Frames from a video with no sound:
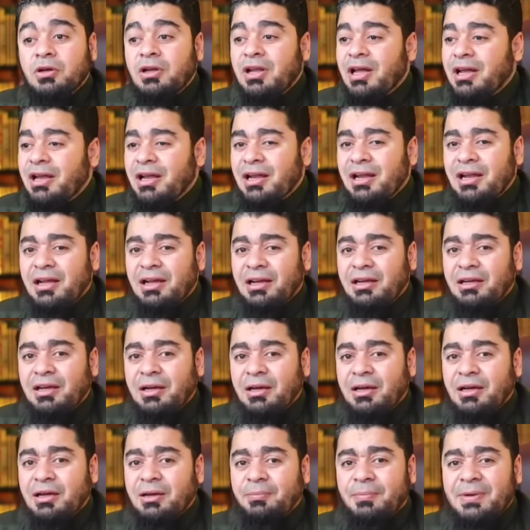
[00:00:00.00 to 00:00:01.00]
لا لا لا
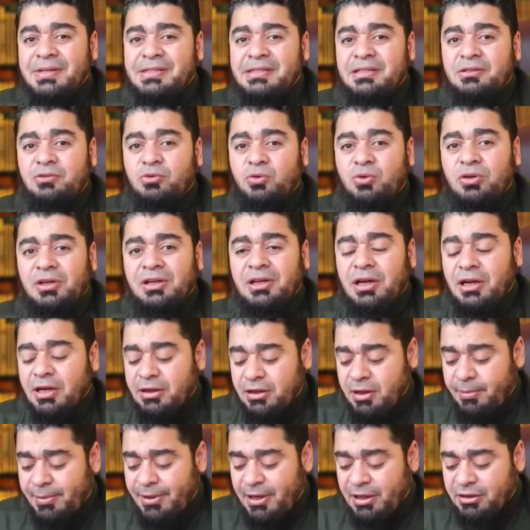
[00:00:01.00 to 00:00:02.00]
احنا بس تقول
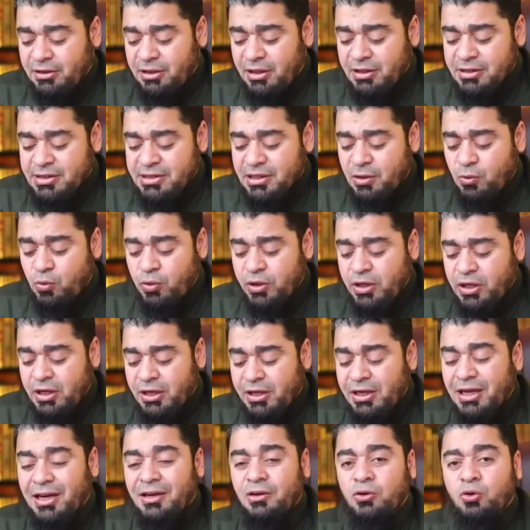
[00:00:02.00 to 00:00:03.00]
لنا نتبع العتره نسوي
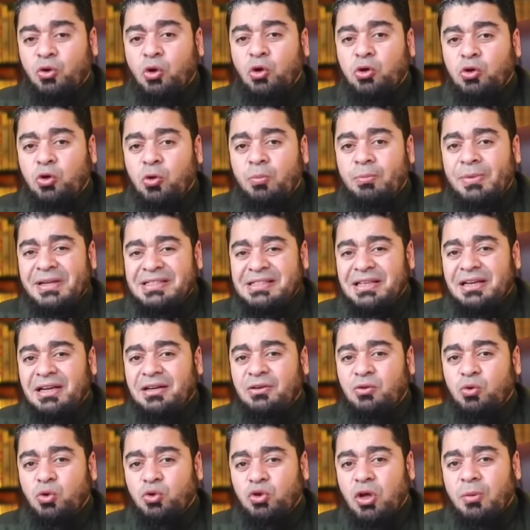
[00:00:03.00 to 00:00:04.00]
هيك يعني نلتم
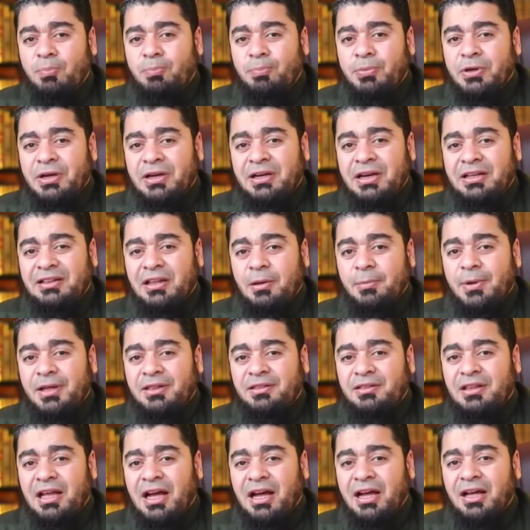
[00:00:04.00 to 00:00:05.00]
مثلا نطبر
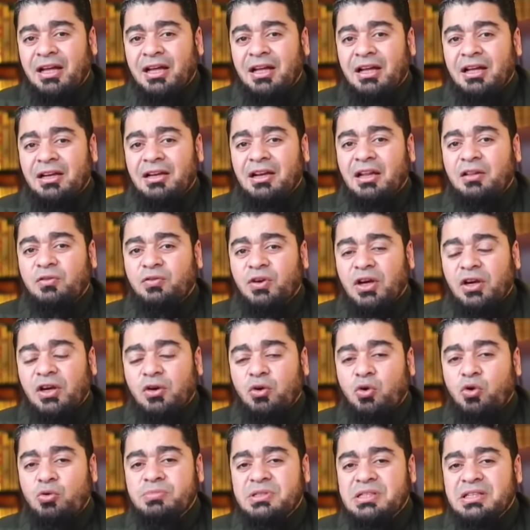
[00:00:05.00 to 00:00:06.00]
نتمتع ندفع
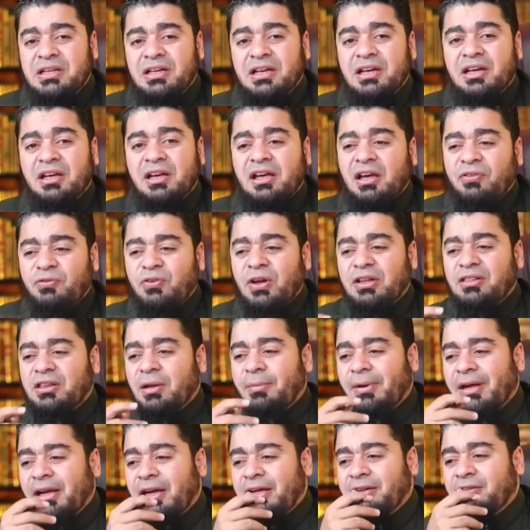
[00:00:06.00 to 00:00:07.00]
الخمس كيف
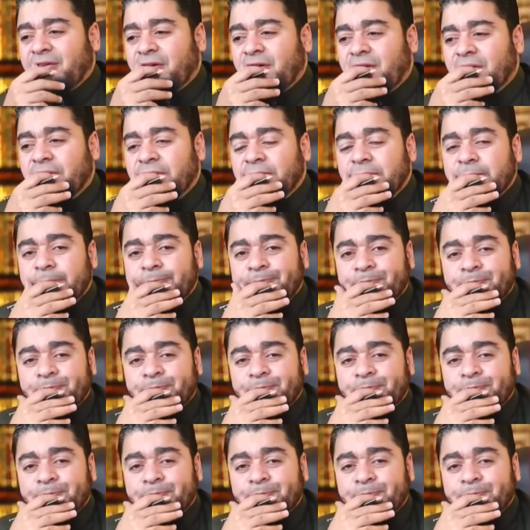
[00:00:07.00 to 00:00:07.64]
نتبع العتره